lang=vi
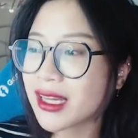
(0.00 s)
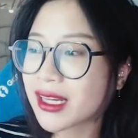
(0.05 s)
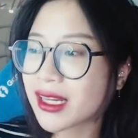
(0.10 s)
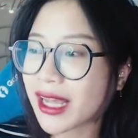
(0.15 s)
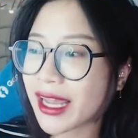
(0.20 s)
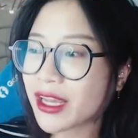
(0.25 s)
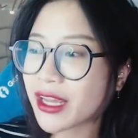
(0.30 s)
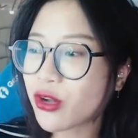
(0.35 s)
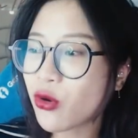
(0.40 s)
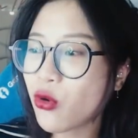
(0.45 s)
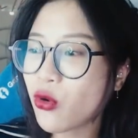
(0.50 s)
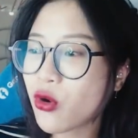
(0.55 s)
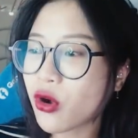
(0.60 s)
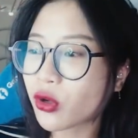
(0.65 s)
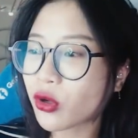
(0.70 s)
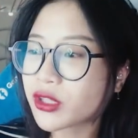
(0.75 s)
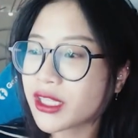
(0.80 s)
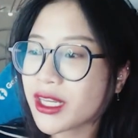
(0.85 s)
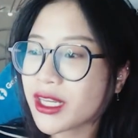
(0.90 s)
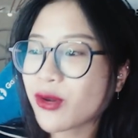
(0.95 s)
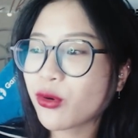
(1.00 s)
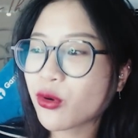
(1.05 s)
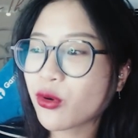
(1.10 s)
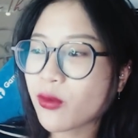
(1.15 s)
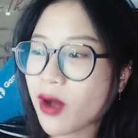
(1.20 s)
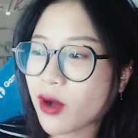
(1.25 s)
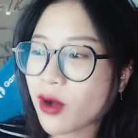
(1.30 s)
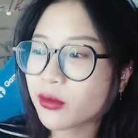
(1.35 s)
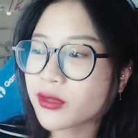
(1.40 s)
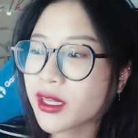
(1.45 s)
cay cú khó chịu đúng
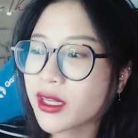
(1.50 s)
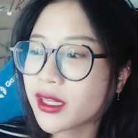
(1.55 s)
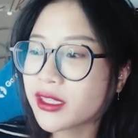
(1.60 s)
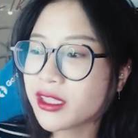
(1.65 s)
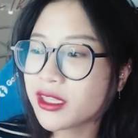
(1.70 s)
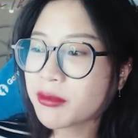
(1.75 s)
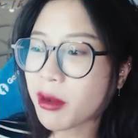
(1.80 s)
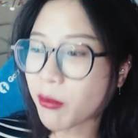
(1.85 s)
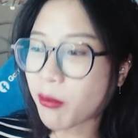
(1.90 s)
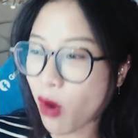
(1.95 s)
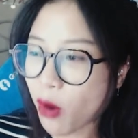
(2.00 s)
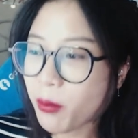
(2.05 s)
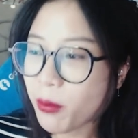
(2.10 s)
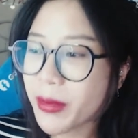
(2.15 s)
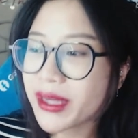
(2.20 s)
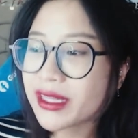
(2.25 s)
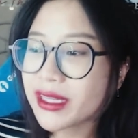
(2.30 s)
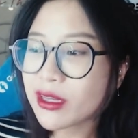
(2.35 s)
không nhưng mà mồm mình thì